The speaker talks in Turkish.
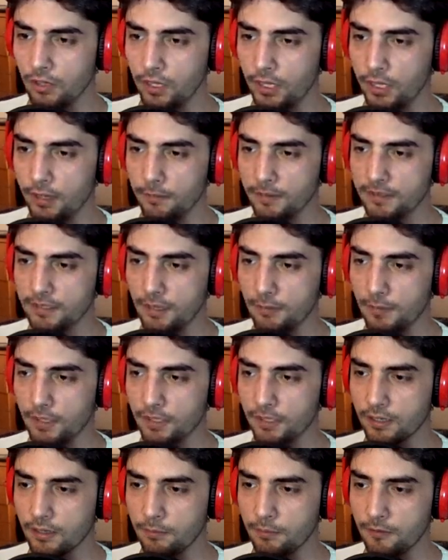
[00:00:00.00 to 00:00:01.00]
E ama sen
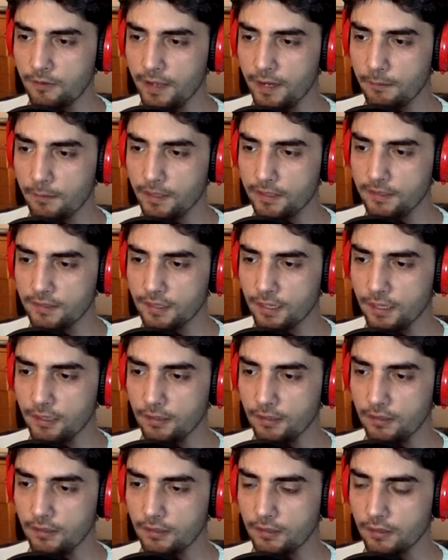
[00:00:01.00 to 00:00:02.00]
bana kapı vermezsen
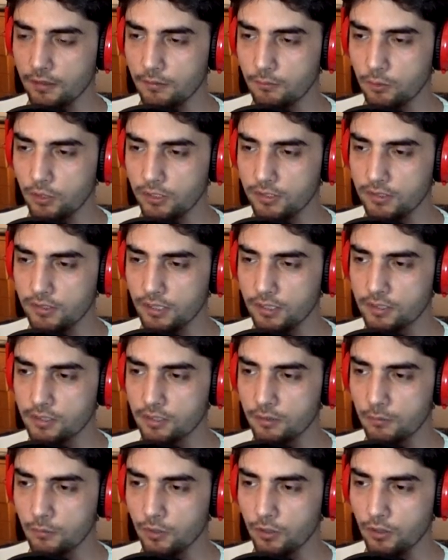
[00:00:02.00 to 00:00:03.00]
burası da
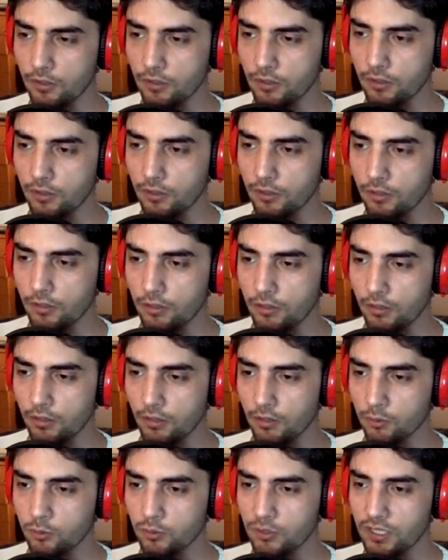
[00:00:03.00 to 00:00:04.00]
açılmıyor.
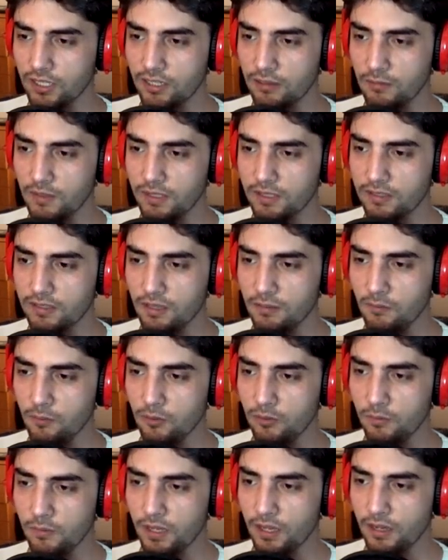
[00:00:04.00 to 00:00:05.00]
Suya girmek istemiyorum